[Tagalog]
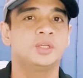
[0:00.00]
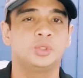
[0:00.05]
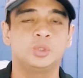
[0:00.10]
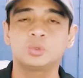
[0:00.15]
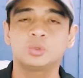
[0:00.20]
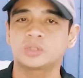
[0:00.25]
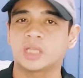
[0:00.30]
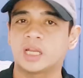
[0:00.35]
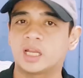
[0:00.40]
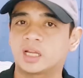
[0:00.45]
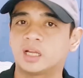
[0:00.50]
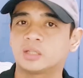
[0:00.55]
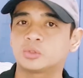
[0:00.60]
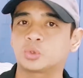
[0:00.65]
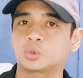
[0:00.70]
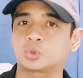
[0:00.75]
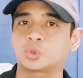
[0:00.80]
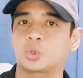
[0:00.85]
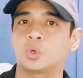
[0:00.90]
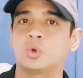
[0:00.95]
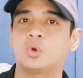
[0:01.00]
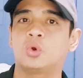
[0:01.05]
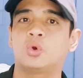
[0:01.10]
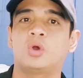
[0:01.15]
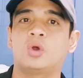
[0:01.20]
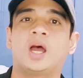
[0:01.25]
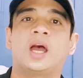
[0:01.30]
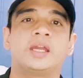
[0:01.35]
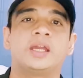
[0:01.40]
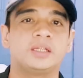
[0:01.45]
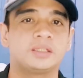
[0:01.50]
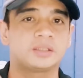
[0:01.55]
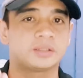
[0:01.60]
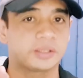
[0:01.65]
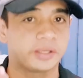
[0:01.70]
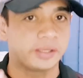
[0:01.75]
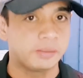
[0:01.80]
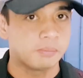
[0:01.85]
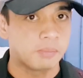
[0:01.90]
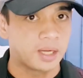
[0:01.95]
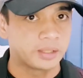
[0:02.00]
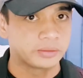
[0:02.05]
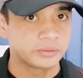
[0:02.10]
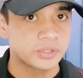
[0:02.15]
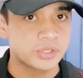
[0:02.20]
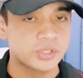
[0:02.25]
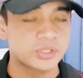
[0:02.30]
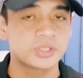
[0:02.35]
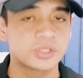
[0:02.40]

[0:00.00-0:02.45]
yung talagang totoo ay 3 months.